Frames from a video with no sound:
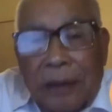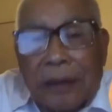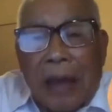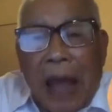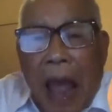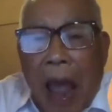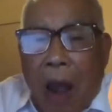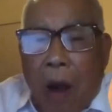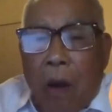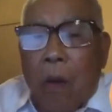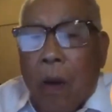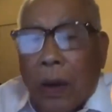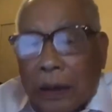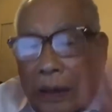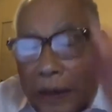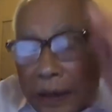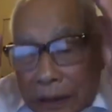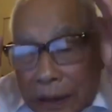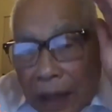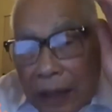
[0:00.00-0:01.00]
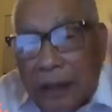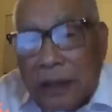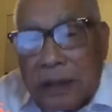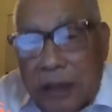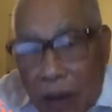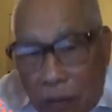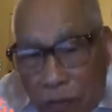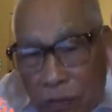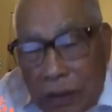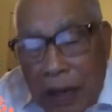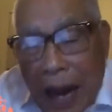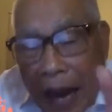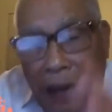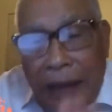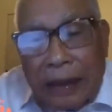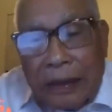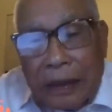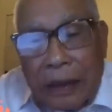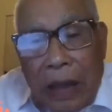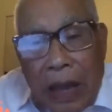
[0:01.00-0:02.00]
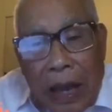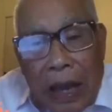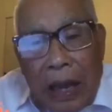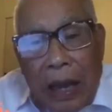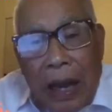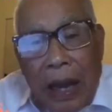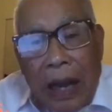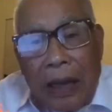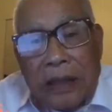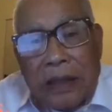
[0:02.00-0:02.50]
đều có tinh thần chống lại uh,